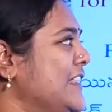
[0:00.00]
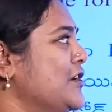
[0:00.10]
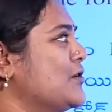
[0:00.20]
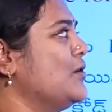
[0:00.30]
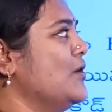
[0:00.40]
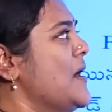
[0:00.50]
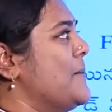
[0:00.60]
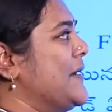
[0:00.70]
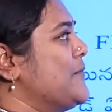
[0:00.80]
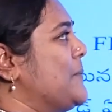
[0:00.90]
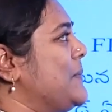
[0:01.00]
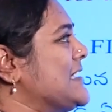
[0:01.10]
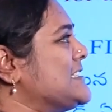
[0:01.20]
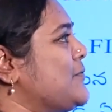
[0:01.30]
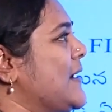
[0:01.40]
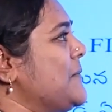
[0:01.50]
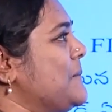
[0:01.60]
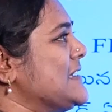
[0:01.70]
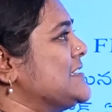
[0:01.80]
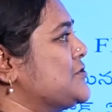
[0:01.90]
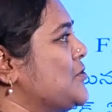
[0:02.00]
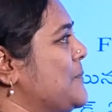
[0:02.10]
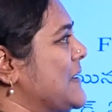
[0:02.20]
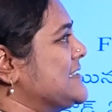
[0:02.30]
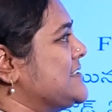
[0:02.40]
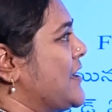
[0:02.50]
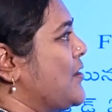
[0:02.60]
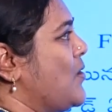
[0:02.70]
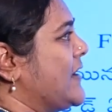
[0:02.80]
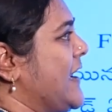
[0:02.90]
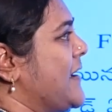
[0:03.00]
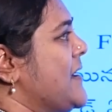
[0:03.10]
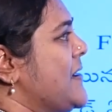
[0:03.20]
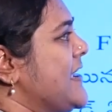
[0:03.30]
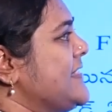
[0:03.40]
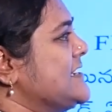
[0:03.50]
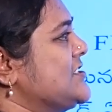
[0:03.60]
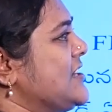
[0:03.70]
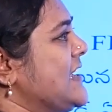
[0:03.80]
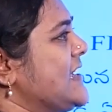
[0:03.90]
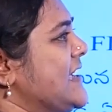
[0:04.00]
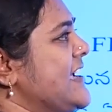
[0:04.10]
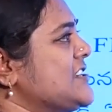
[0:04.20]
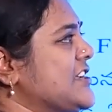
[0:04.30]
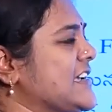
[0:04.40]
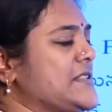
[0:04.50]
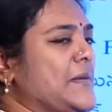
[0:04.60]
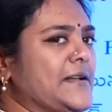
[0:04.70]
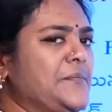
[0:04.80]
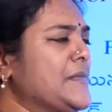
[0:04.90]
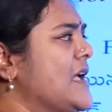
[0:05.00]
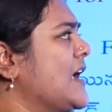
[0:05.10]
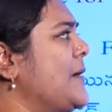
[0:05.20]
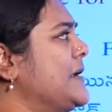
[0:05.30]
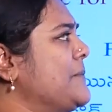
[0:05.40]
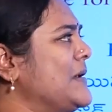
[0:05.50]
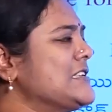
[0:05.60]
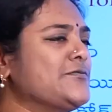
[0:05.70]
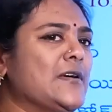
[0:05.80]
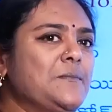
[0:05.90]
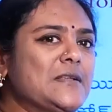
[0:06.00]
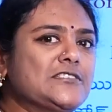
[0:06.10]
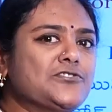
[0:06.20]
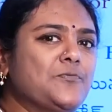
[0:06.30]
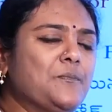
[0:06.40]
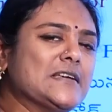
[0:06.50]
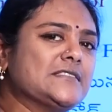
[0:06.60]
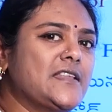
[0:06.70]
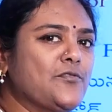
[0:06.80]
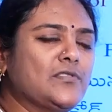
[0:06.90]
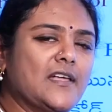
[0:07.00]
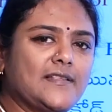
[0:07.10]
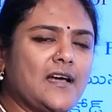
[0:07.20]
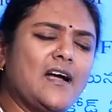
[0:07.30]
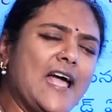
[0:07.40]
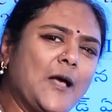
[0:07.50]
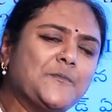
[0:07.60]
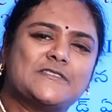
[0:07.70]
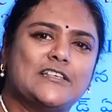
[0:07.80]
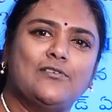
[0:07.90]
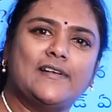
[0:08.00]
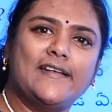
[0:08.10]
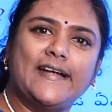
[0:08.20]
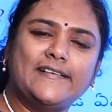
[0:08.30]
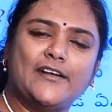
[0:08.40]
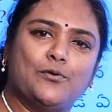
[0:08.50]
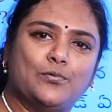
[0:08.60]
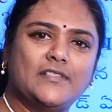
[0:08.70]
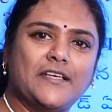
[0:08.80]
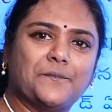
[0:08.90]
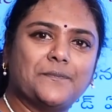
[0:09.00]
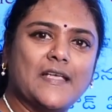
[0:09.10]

ఎందుకు మనము ప్లస్ వన్ ప్లస్ టూ ప్లస్ త్రీ ఓకే ఇది జీకేజీ కదా మేడం కాబట్టి ప్లస్ వన్ ప్లస్ టూ ప్లస్ త్రీ ఉంది కదా అబ్సల్యూట్లీ రైట్ అండి ఉంది